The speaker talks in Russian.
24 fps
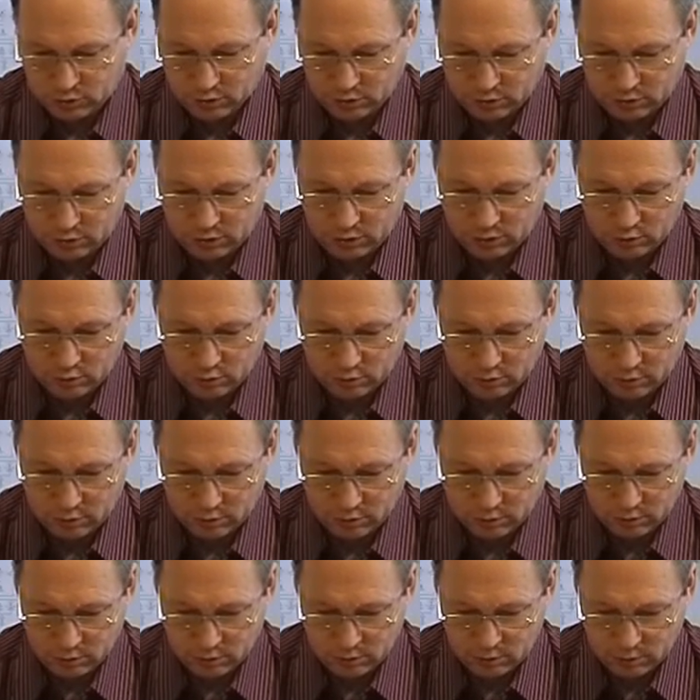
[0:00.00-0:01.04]
Что это
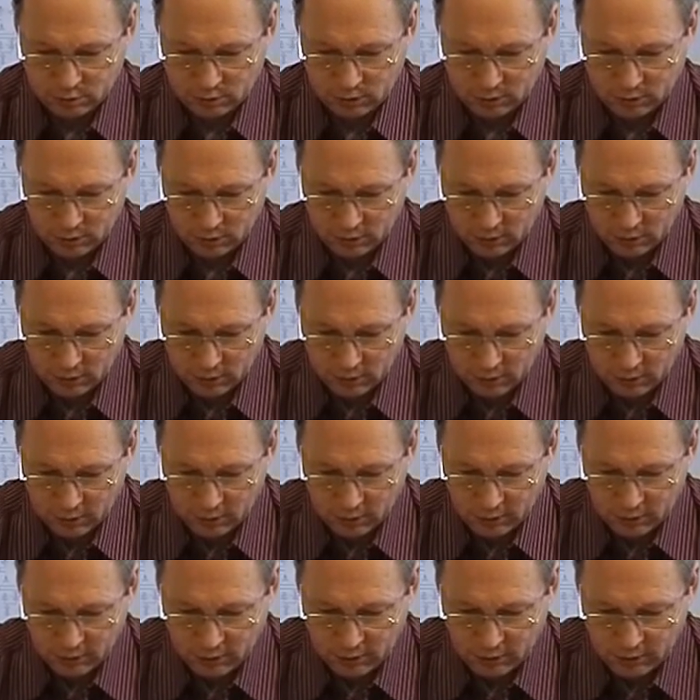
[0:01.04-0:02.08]
такое?
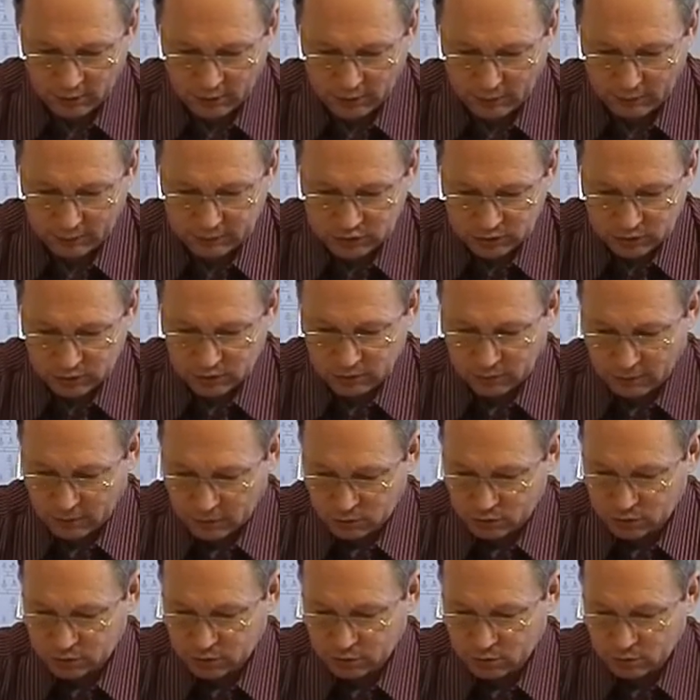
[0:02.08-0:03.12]
Я вообще
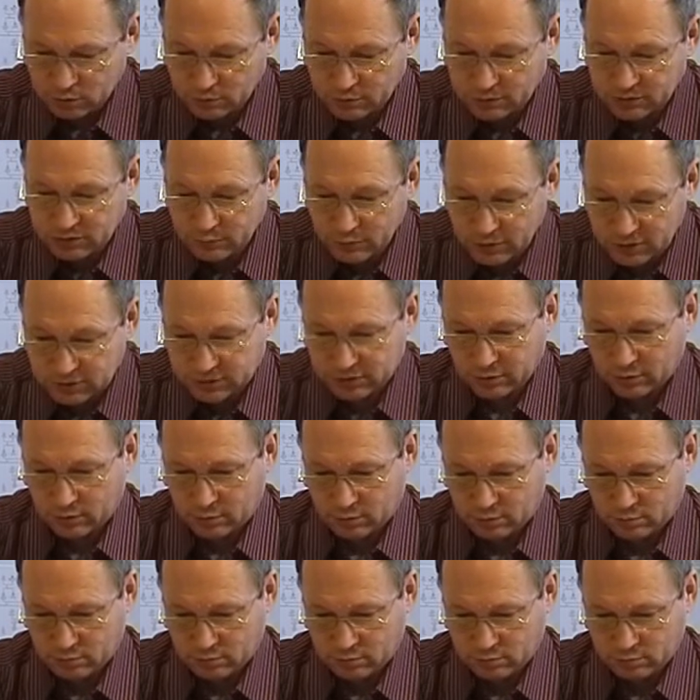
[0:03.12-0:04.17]
говорю, что
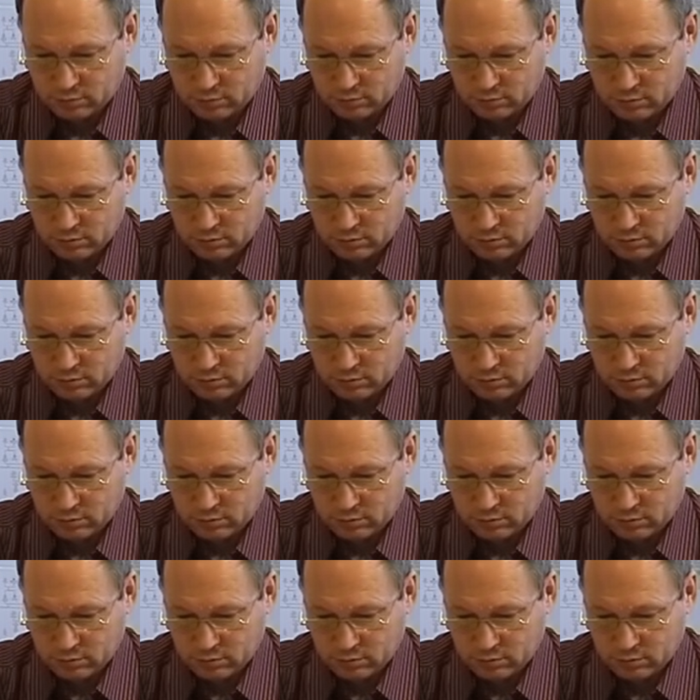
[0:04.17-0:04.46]
смысл